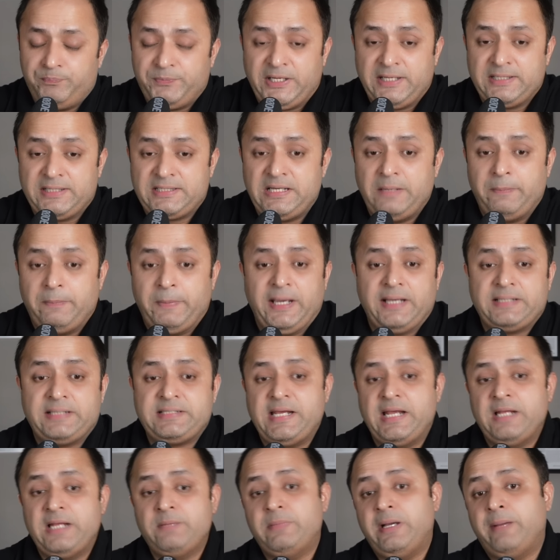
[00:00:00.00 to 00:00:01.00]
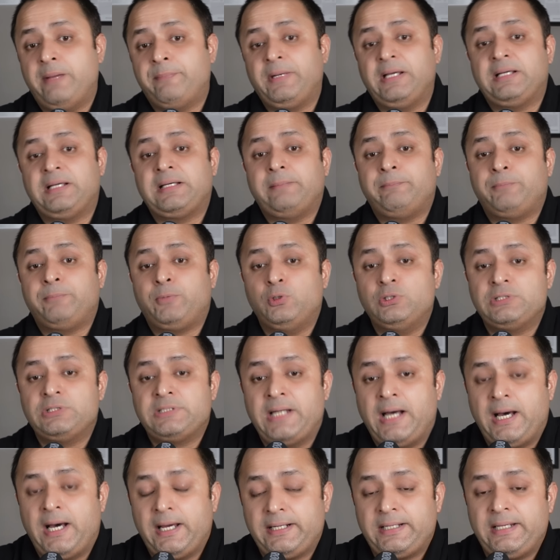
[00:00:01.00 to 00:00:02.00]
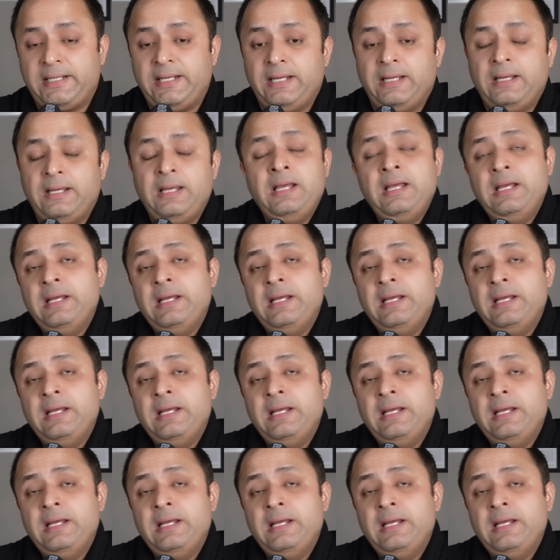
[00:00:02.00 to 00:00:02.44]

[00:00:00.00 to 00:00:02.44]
किसी भी एक्सचेंज में अपने क्रिप्टोज ना रखिए